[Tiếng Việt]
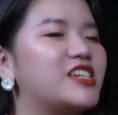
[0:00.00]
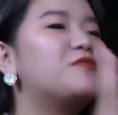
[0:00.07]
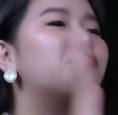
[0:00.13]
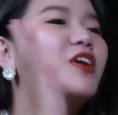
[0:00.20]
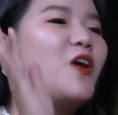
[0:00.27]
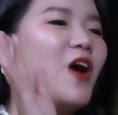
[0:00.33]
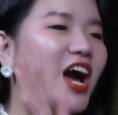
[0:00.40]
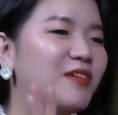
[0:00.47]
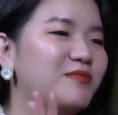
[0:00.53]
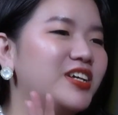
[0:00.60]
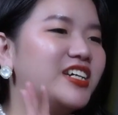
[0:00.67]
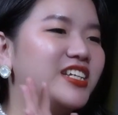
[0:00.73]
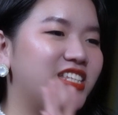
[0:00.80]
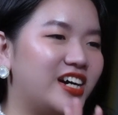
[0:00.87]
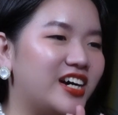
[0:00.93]
trong văn hóa ẩm
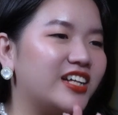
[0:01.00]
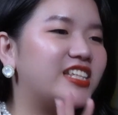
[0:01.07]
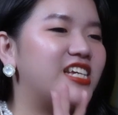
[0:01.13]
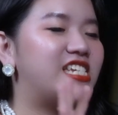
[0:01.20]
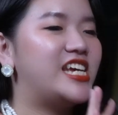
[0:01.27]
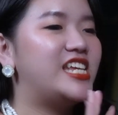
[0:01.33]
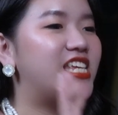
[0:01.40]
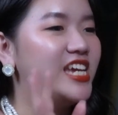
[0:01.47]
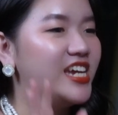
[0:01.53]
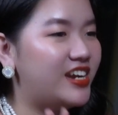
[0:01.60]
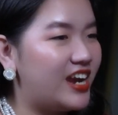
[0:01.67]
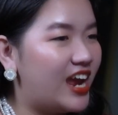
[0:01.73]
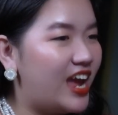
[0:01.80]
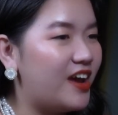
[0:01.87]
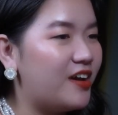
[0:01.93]
thực nhật thì sẽ chia
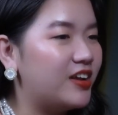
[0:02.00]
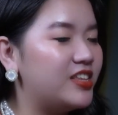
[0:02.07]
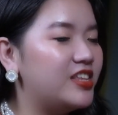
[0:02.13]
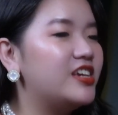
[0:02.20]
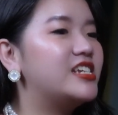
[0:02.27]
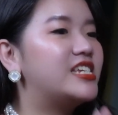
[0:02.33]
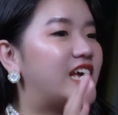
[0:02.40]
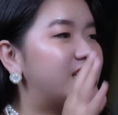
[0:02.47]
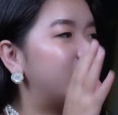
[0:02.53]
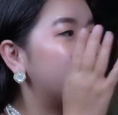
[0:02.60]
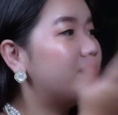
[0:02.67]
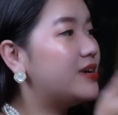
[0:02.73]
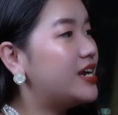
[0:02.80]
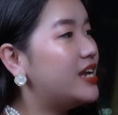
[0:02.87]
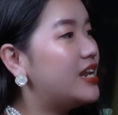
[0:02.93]
ra như
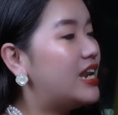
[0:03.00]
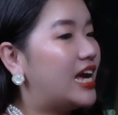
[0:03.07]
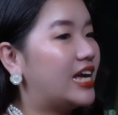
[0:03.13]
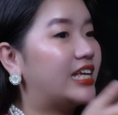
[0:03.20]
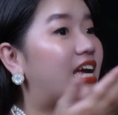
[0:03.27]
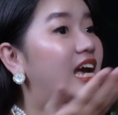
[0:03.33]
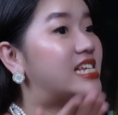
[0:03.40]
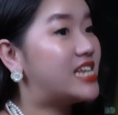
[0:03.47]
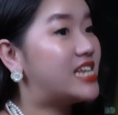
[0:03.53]
sashimi là cá